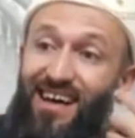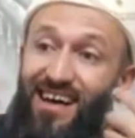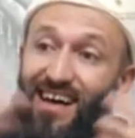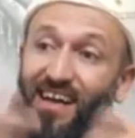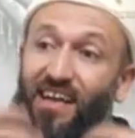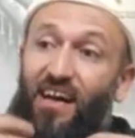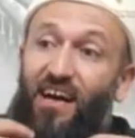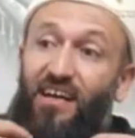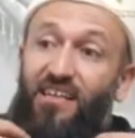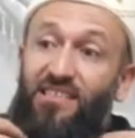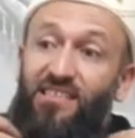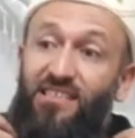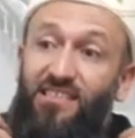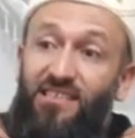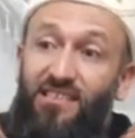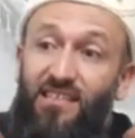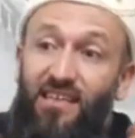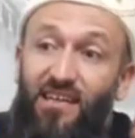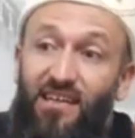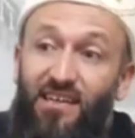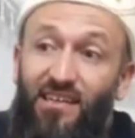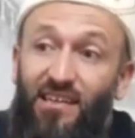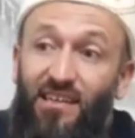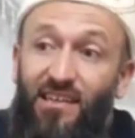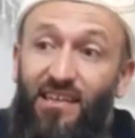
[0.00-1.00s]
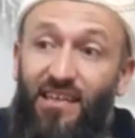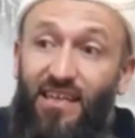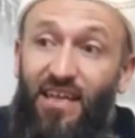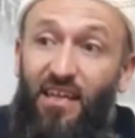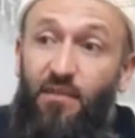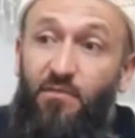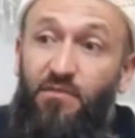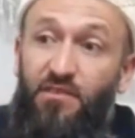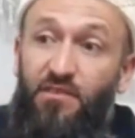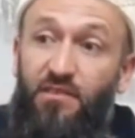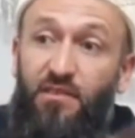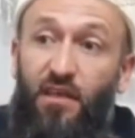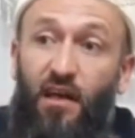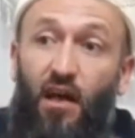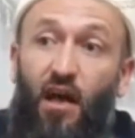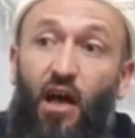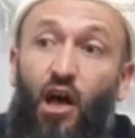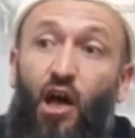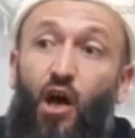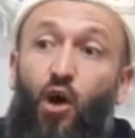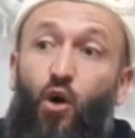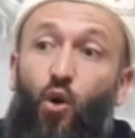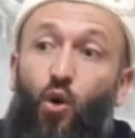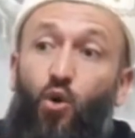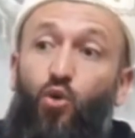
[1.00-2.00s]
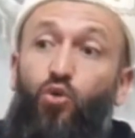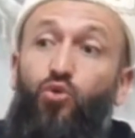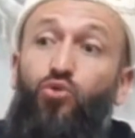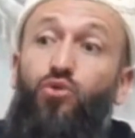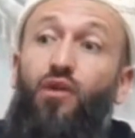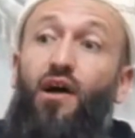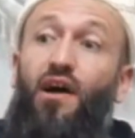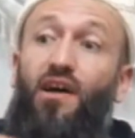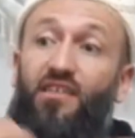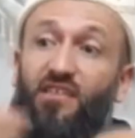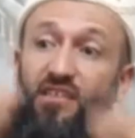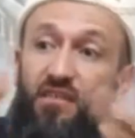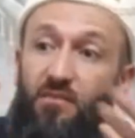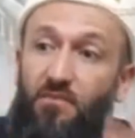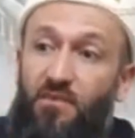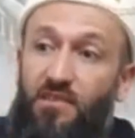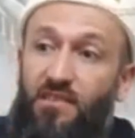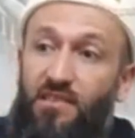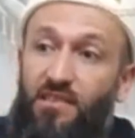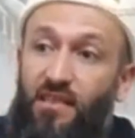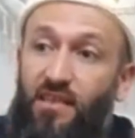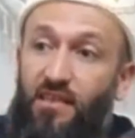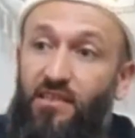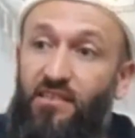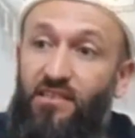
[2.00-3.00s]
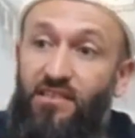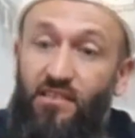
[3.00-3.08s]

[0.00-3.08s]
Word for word: yani açlıkları akıllarına gelmesin. Oyunla akşam etsinler.